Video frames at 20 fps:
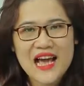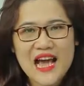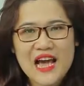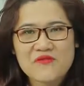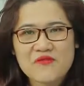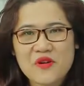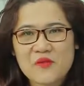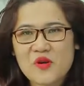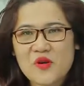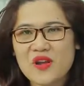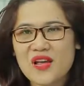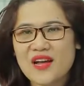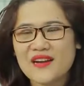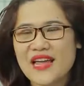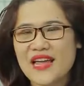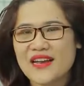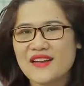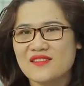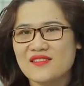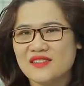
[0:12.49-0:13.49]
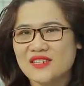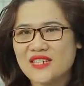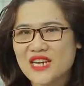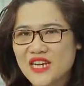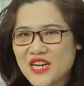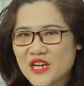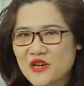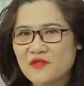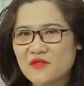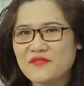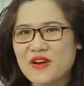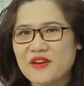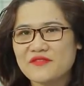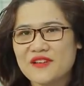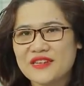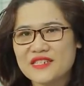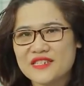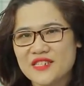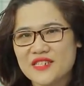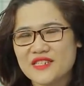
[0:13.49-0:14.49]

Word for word: iFormula đã được nghiên cứu và phát